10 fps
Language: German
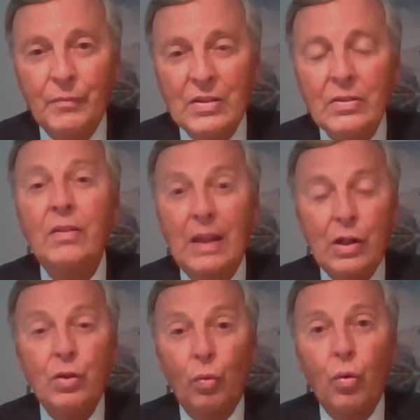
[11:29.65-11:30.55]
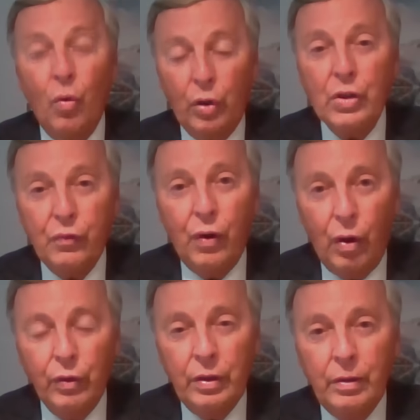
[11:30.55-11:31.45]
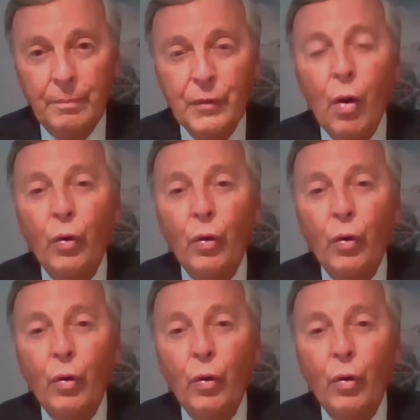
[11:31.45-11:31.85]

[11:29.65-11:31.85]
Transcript: Wir sind technologisch vorne